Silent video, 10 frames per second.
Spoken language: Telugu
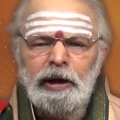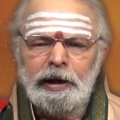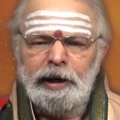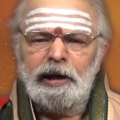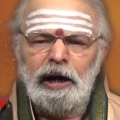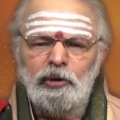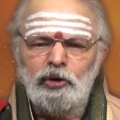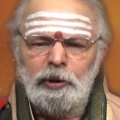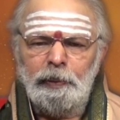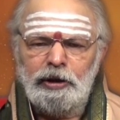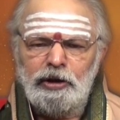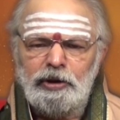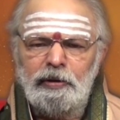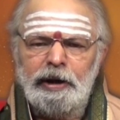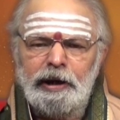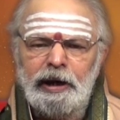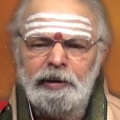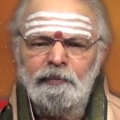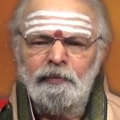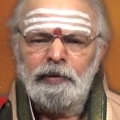గ్రీన్ కార్డు కోసం ప్రయత్నిస్తున్న వారికి
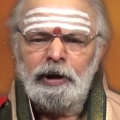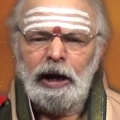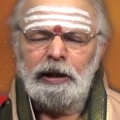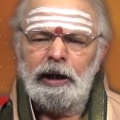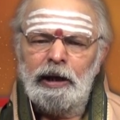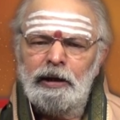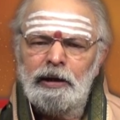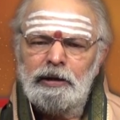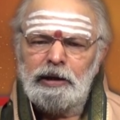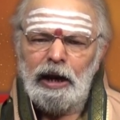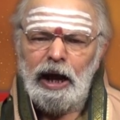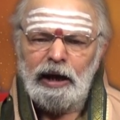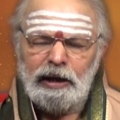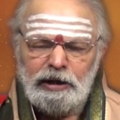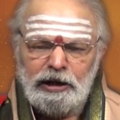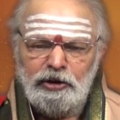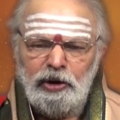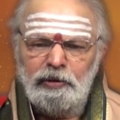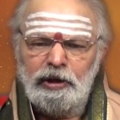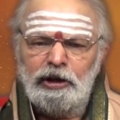అది చాలా ఆఖరి
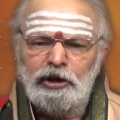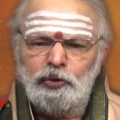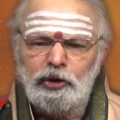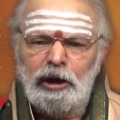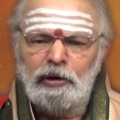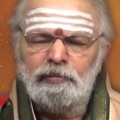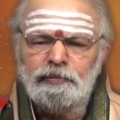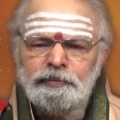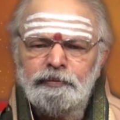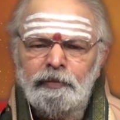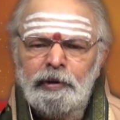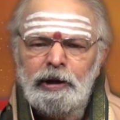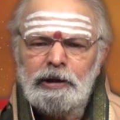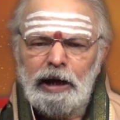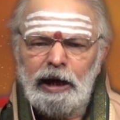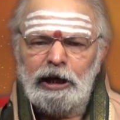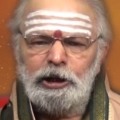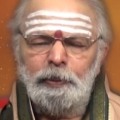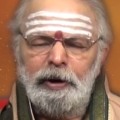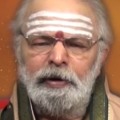స్టేజ్లో ఉందని తెలుసుకుంటారు
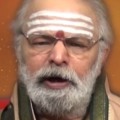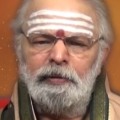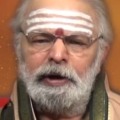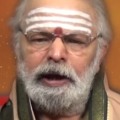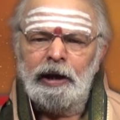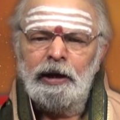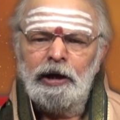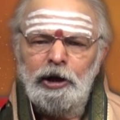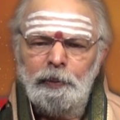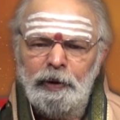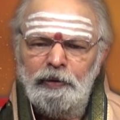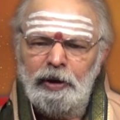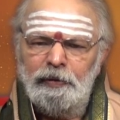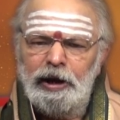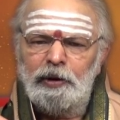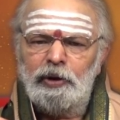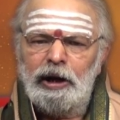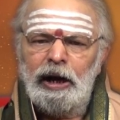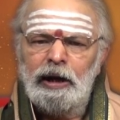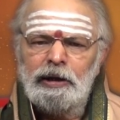సాంకేతికపరమైనటువంటి ఇబ్బందులు ఏవి
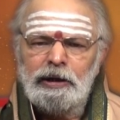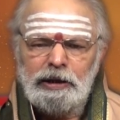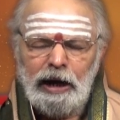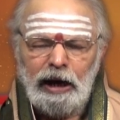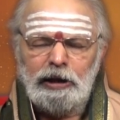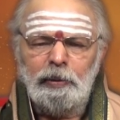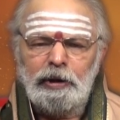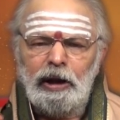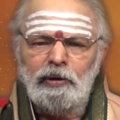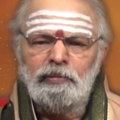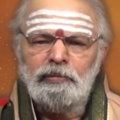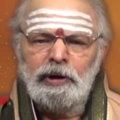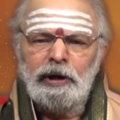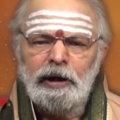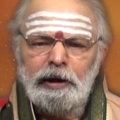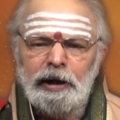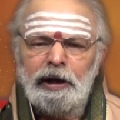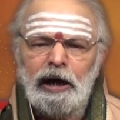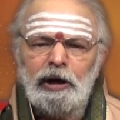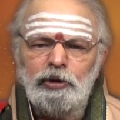లేకుండా జాగ్రత్త పడతారు గ్రీన్
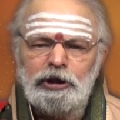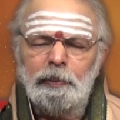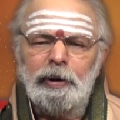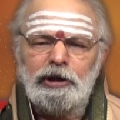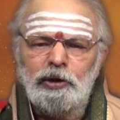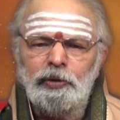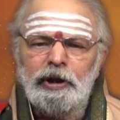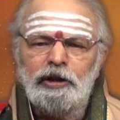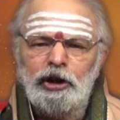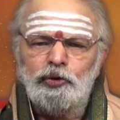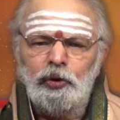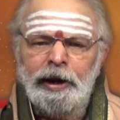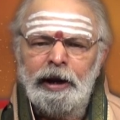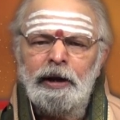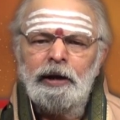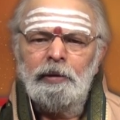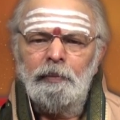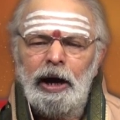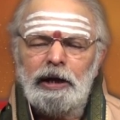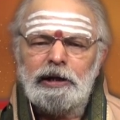కార్డు వచ్చే పరిస్థితి ఉందని తెలుసుకొని
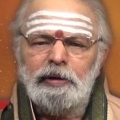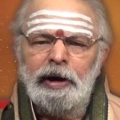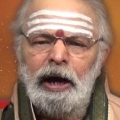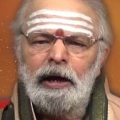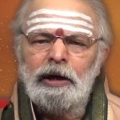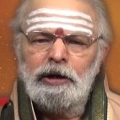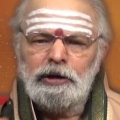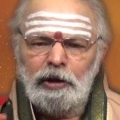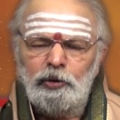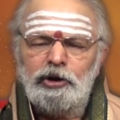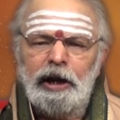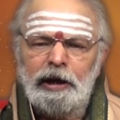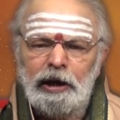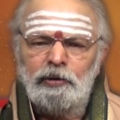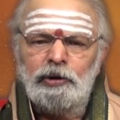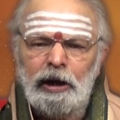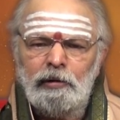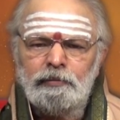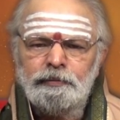మానసికమైన సంతోషాన్ని కలిగి ఉంటారు